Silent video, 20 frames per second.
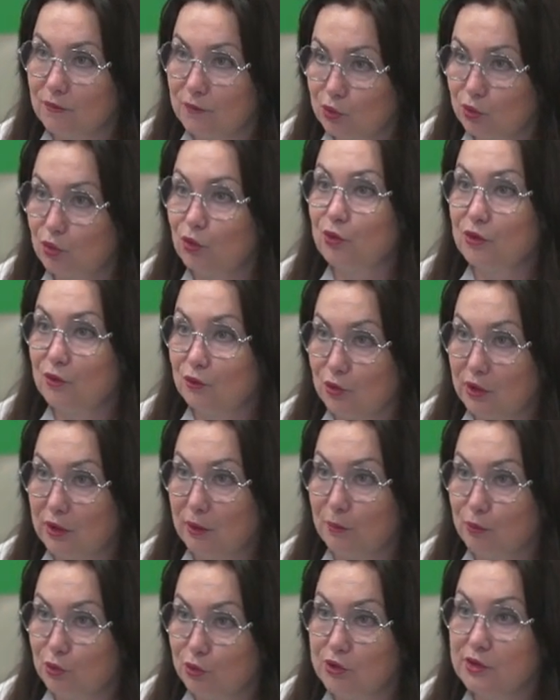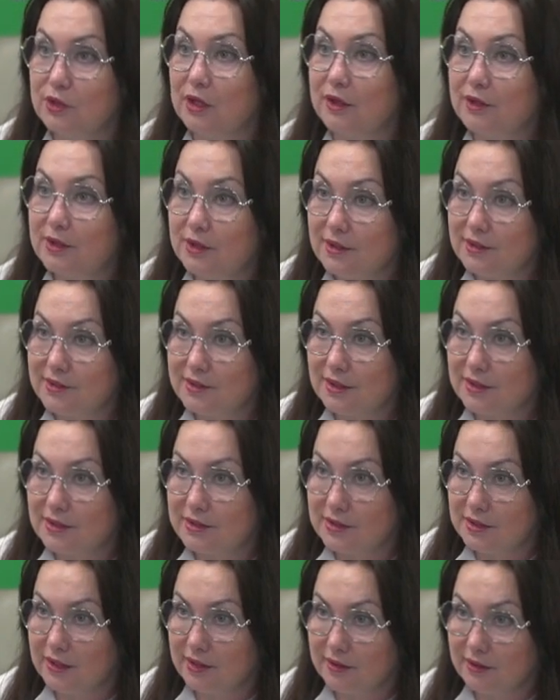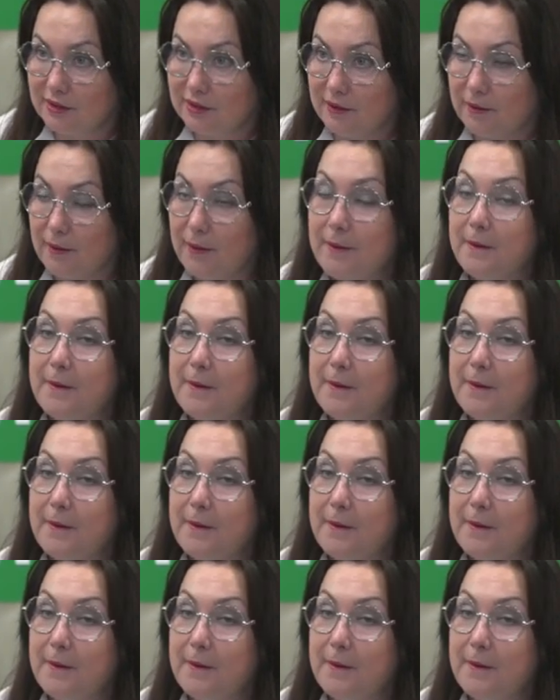что у него там будет? Агрессия, истерика.